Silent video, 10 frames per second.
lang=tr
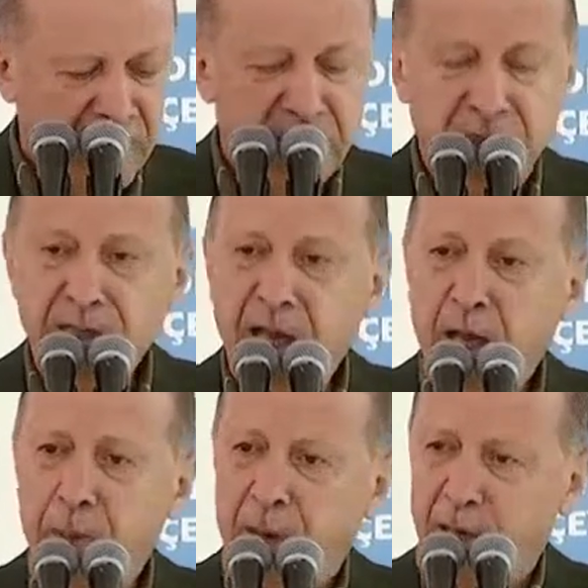
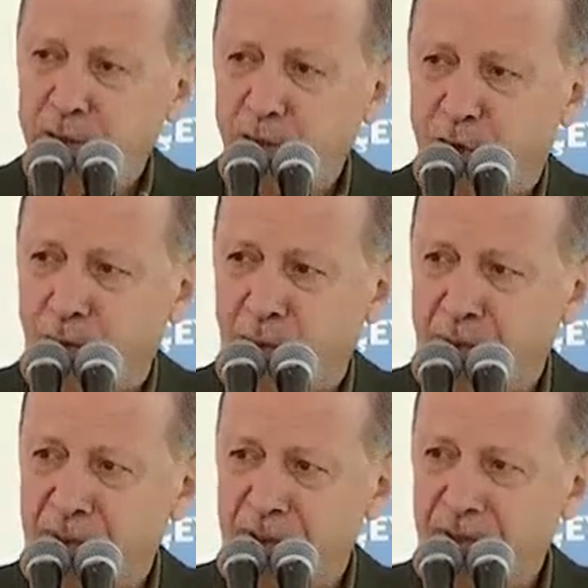sizlerle paylaşıyor
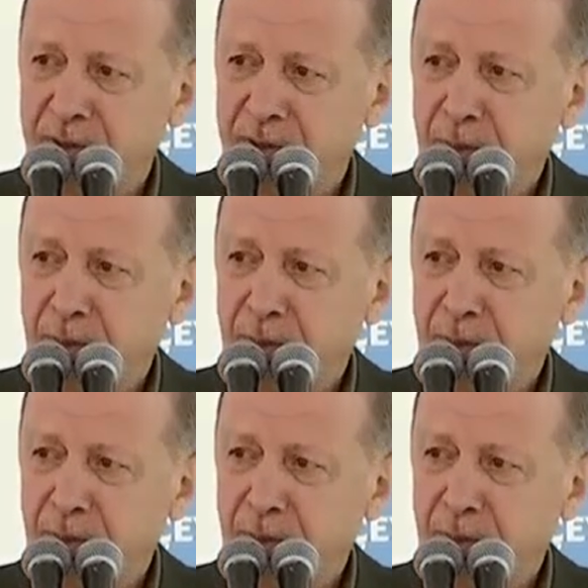olmamızdır.